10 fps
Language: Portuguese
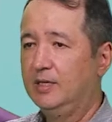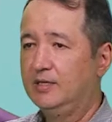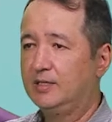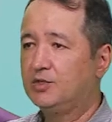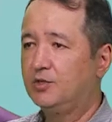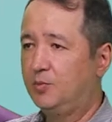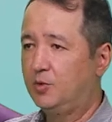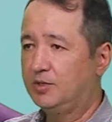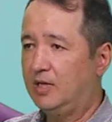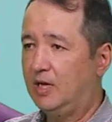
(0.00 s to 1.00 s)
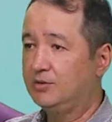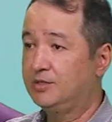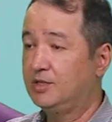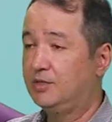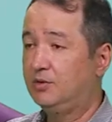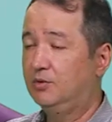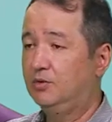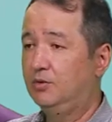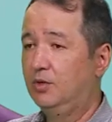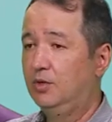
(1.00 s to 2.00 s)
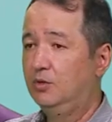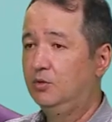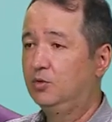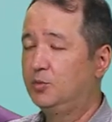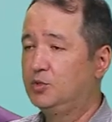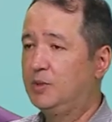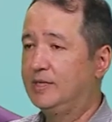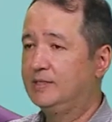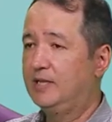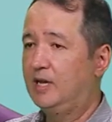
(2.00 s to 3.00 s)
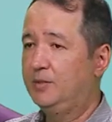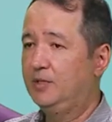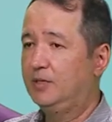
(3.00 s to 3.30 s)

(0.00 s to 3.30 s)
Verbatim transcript: Seja no portal, seja no, no, no grupo de WhatsApp.